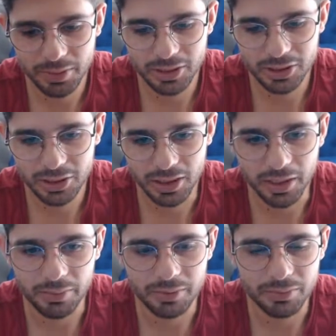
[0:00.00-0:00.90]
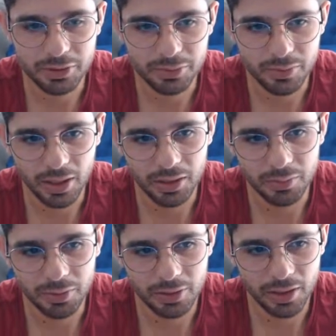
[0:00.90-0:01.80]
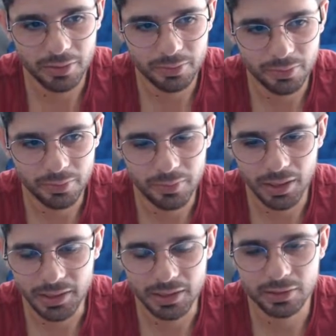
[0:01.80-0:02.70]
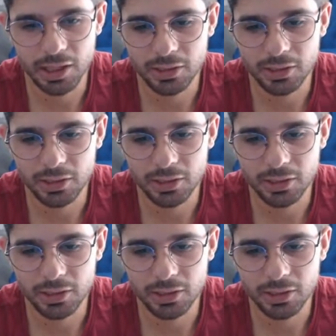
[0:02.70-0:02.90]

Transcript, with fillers: kişi yenebilmiştim galiba. O da yazı zaten